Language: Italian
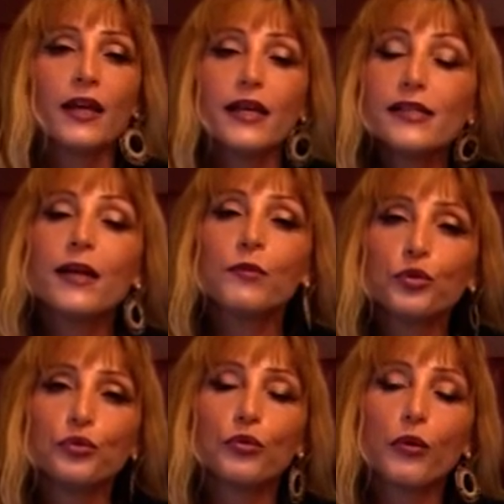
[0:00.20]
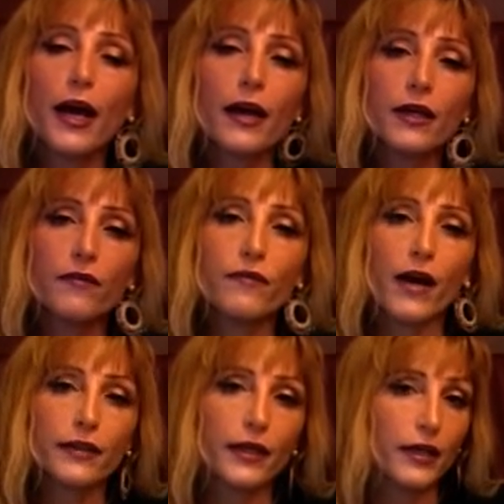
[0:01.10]
E siamo dunque
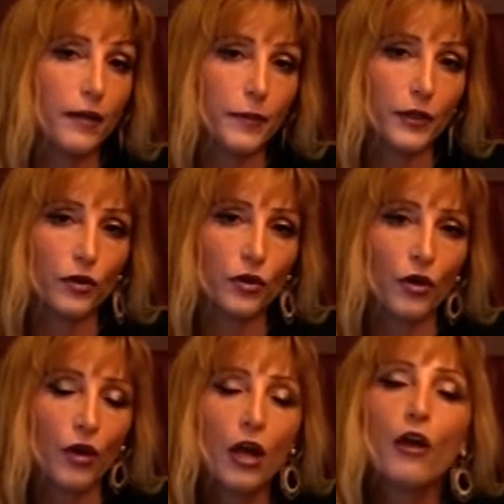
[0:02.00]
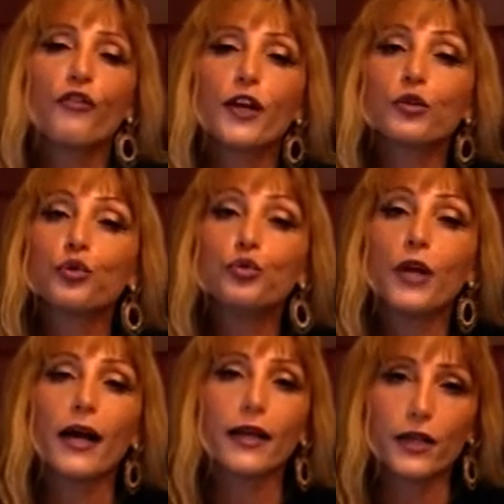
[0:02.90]
arrivati all'epilogo,
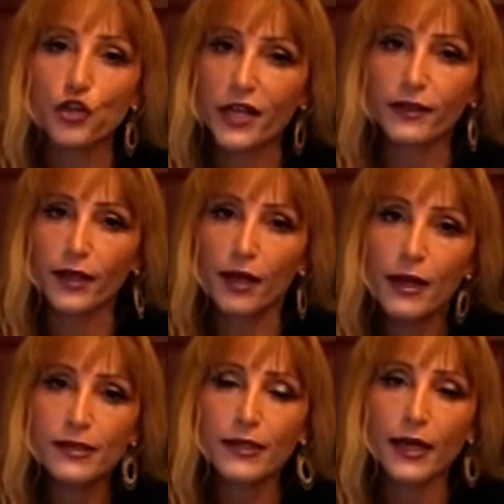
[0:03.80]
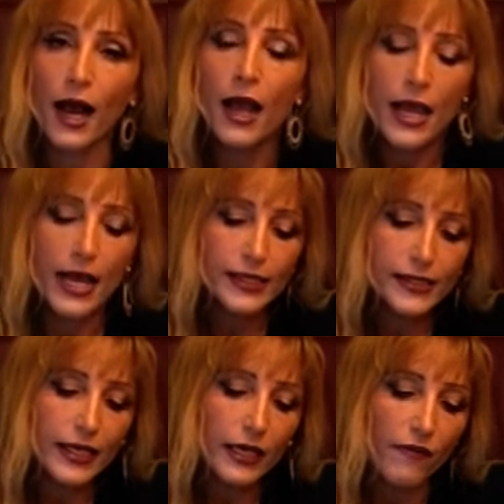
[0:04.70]
frattura che getta la maschera e
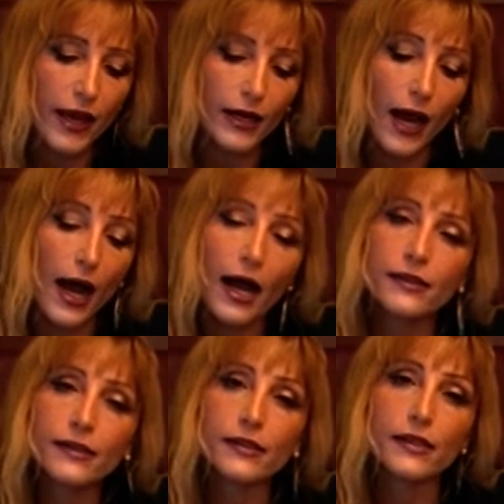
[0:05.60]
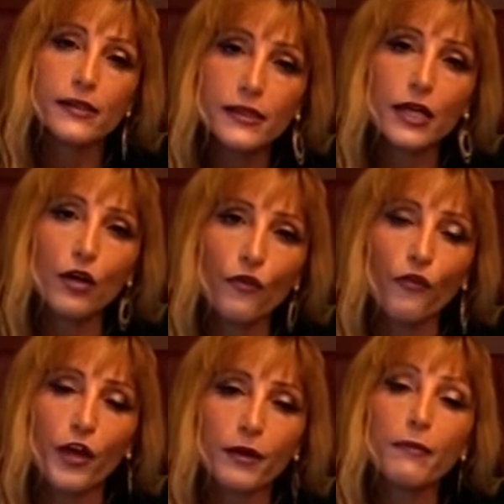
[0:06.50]
si rivela, anzi si
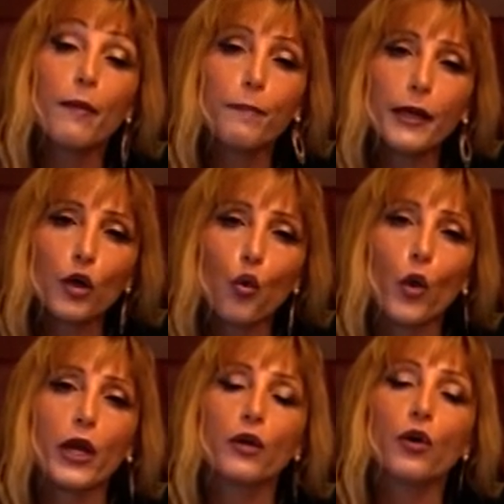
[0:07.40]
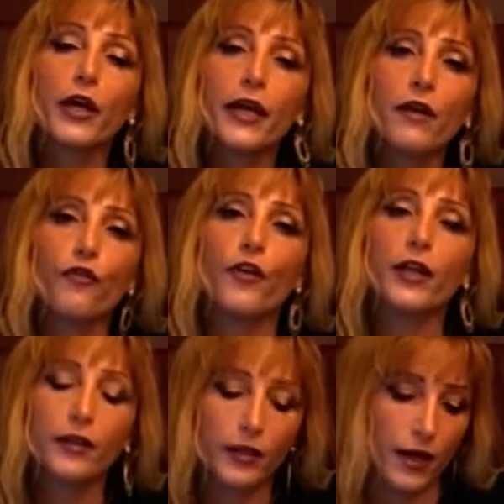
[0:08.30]
conferma per quello che in
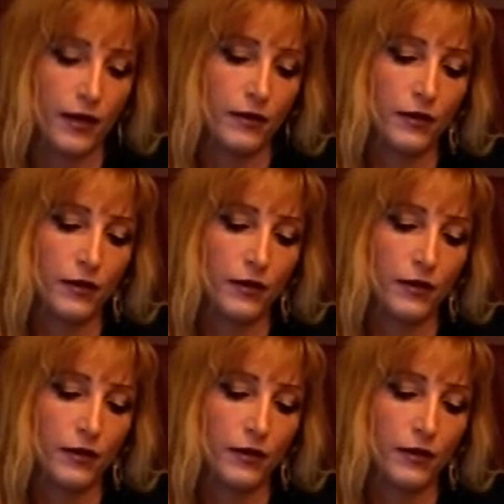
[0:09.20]
effetti è.